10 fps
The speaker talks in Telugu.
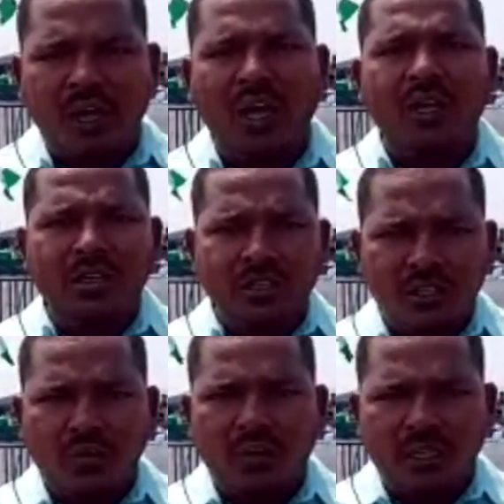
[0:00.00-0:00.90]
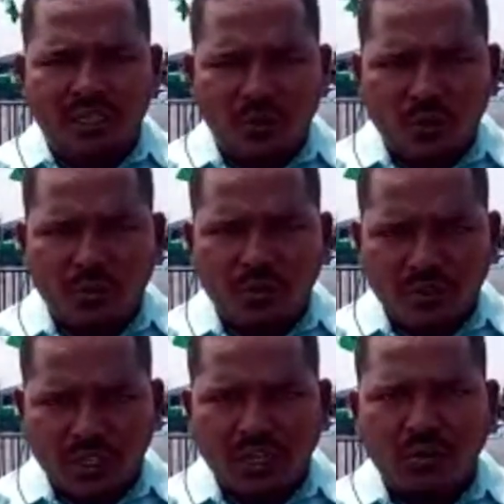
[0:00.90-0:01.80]
యంత్రాంగం కూడా
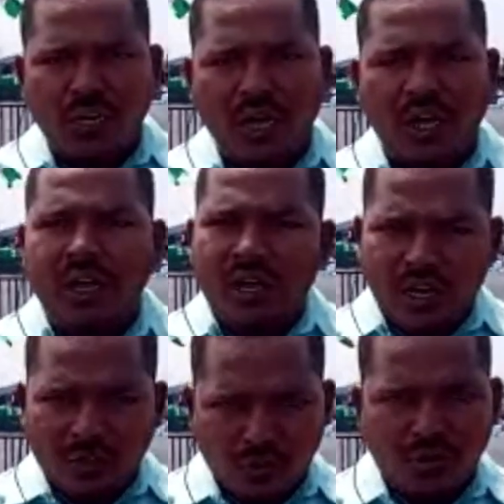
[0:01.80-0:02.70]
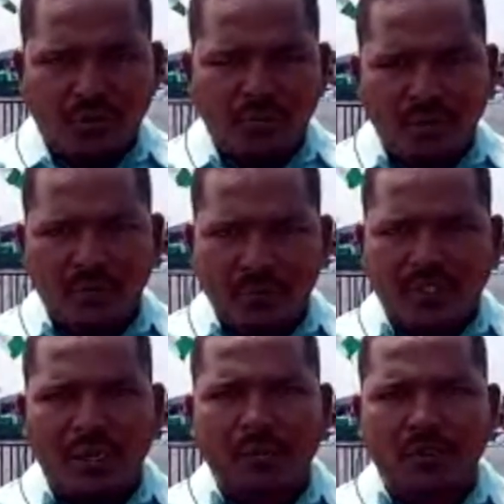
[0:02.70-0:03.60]
ఎటువంటి లోటు జరగకుండా అటు
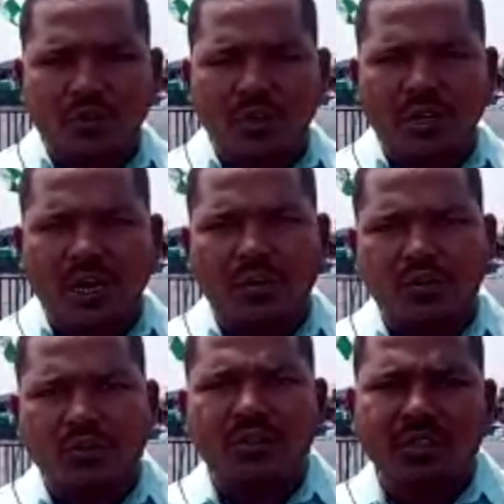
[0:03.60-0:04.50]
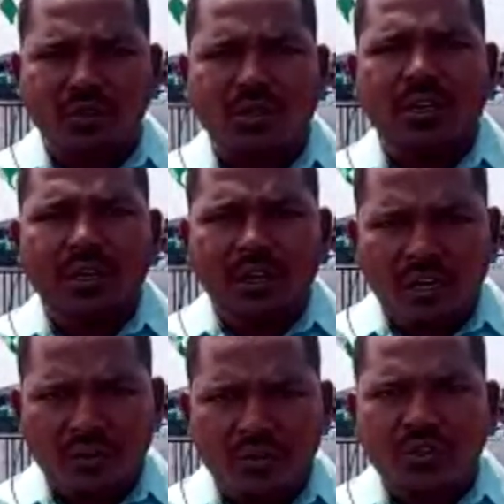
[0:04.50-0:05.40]
ప్రజాప్రతినిధులు కావచ్చు
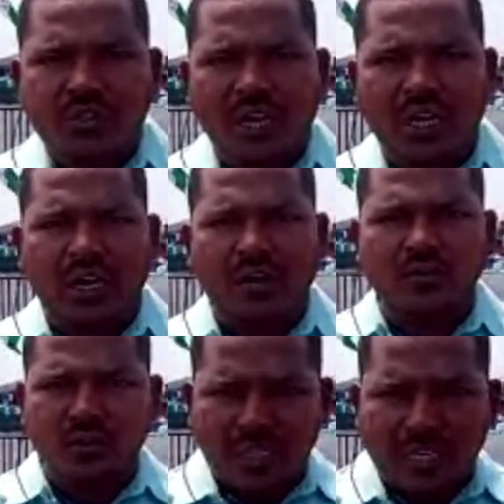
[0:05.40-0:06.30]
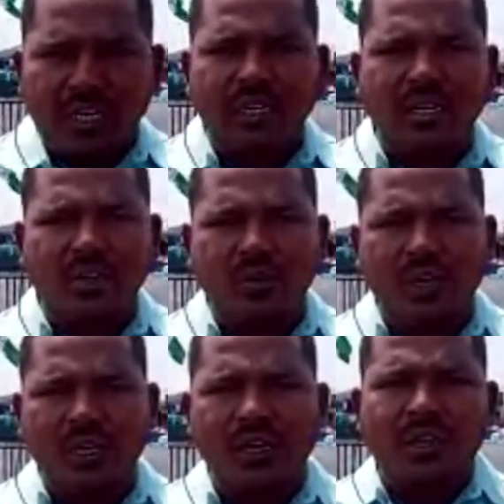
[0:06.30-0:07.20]
ఇటు విద్యుత్ శాఖ కావచ్చు
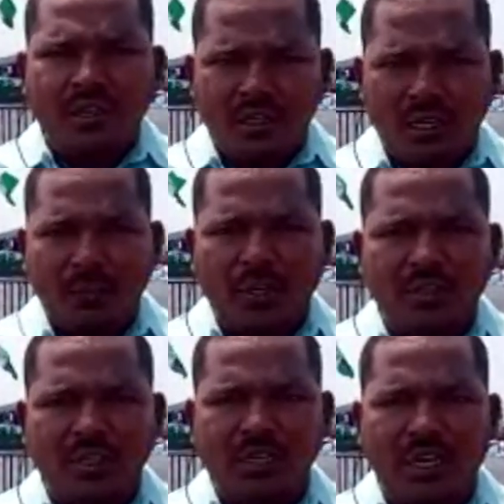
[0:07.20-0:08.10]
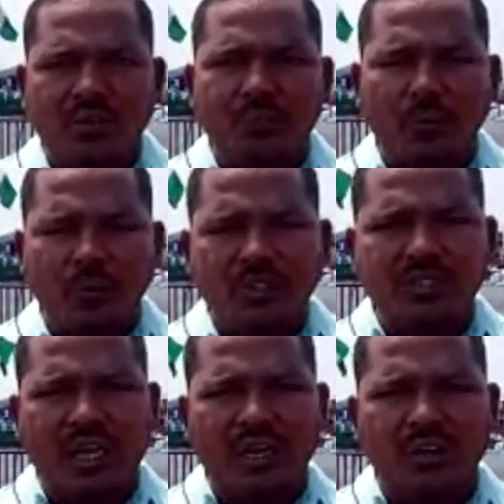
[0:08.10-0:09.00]
జనరేటర్లను కూడా ఏర్పాటు
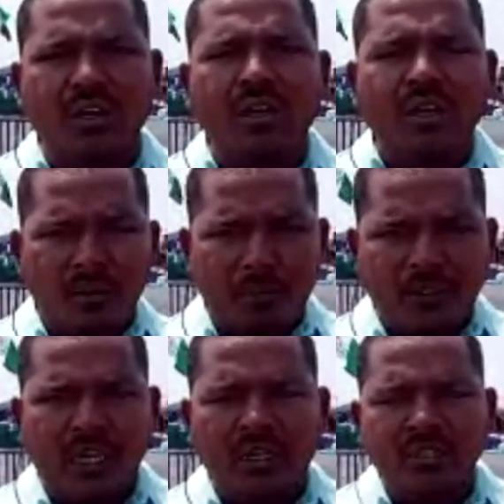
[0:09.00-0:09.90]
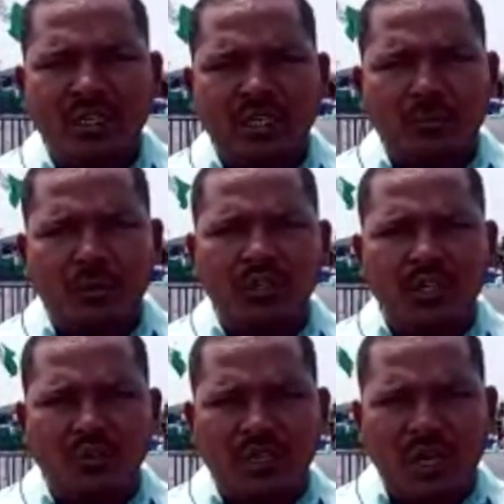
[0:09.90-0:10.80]
చేశారు పూర్తి స్థాయిలో
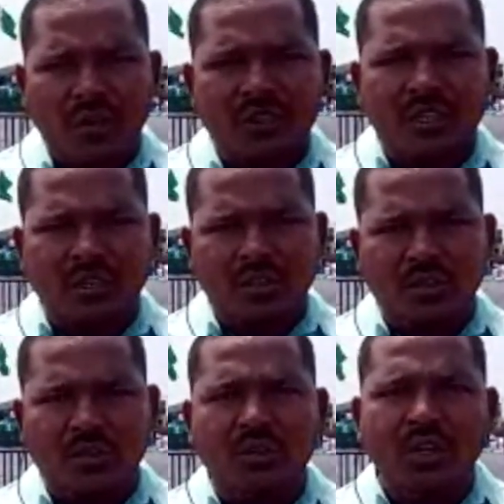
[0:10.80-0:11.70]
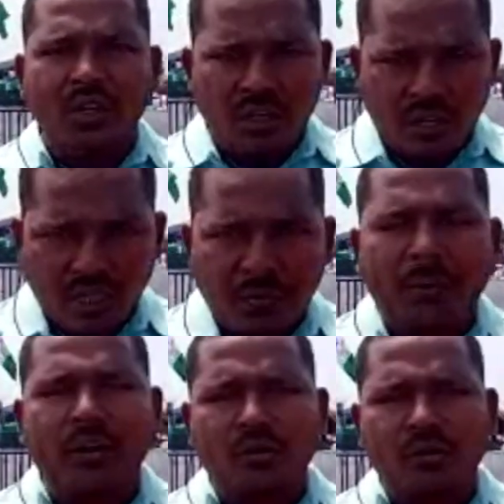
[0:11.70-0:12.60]
ప్రసంగించేటప్పుడు ఎటువంటి అవాంతరాలు
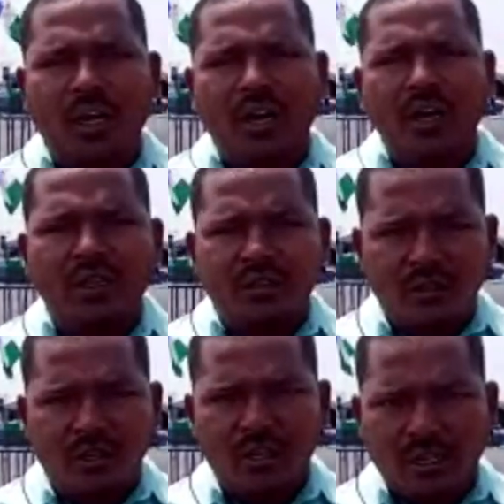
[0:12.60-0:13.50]
ఏర్పడకుండా